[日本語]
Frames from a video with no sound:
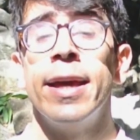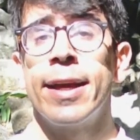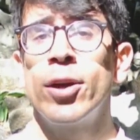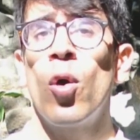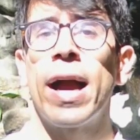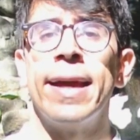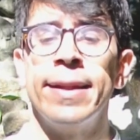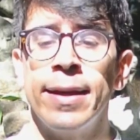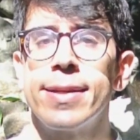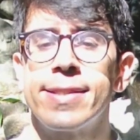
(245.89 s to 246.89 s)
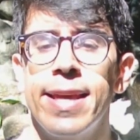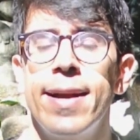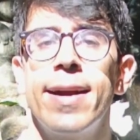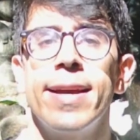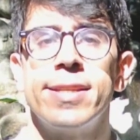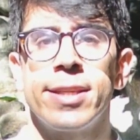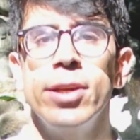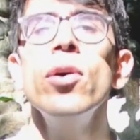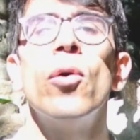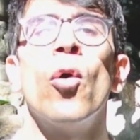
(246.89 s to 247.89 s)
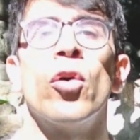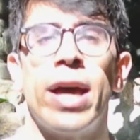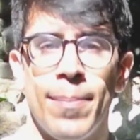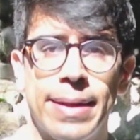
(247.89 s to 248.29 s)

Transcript: えー、教会に洗礼式を行い